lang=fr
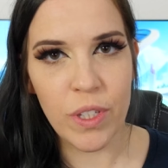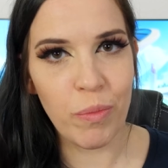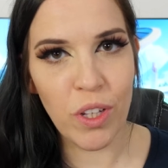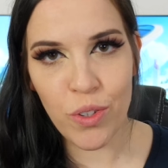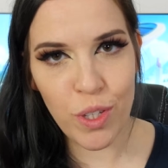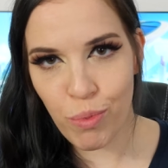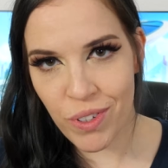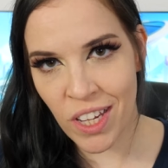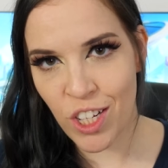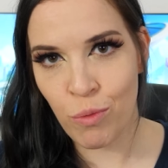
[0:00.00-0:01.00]
C'est peut-être aussi
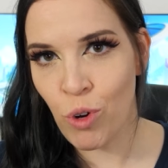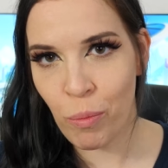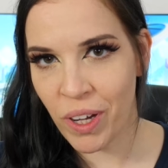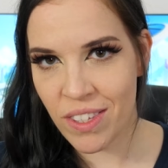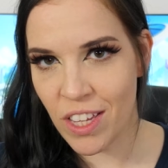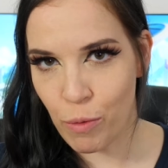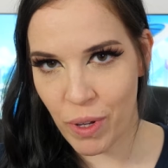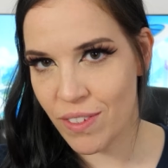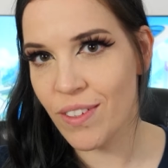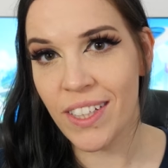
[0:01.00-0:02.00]
pour ça que j'ai moins apprécié la
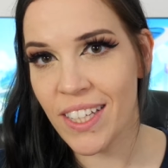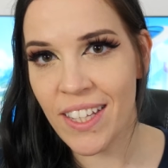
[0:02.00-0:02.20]
personnalité